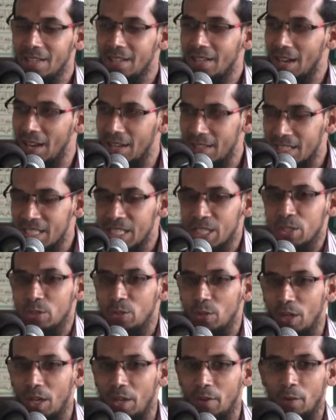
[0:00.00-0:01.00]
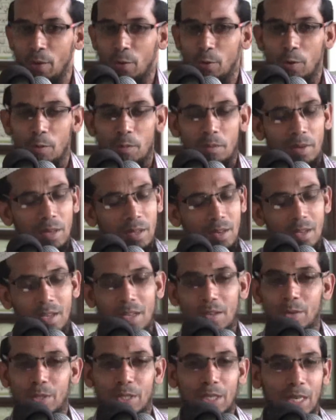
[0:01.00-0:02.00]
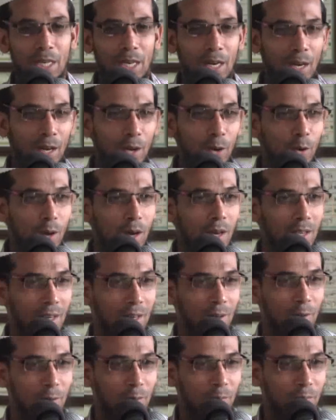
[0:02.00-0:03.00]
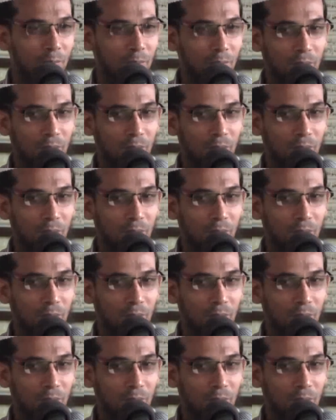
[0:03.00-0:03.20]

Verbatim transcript: நாங்கள் அதை செஞ்சு கொண்டே வருவோம் நிறைய விஷயங்கள் இலகுவாக இருக்கும்